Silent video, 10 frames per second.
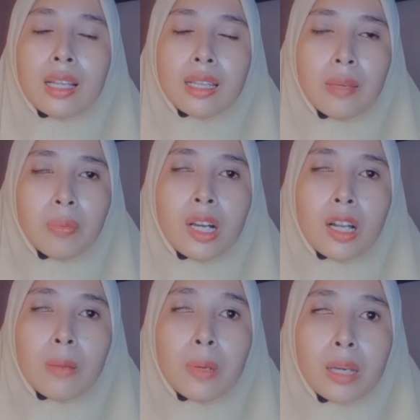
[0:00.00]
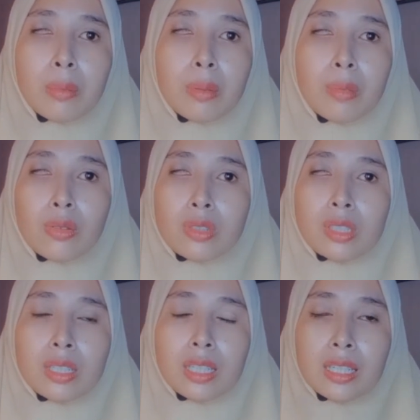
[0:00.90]
tapi kalau pakai baby
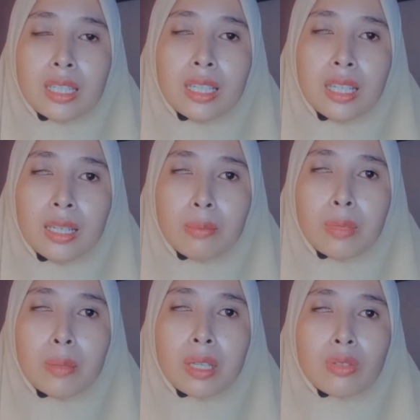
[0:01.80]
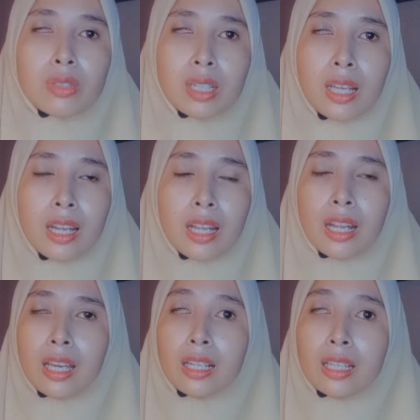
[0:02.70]
cushion ini baby cushion NLR